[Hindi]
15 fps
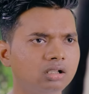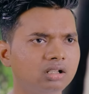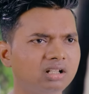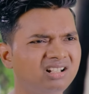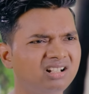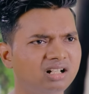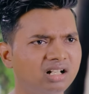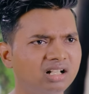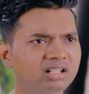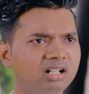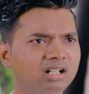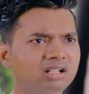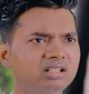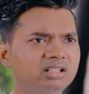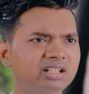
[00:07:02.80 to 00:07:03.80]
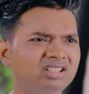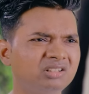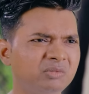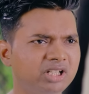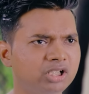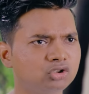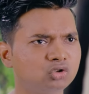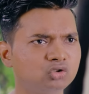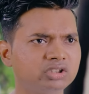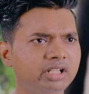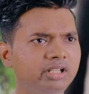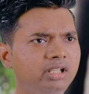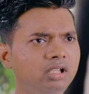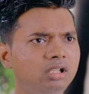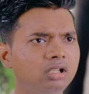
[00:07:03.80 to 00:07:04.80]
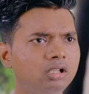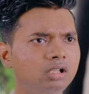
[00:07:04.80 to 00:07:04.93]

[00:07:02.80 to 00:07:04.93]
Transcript: अरे हाँ यार ये तो मैंने सोचा ही नहीं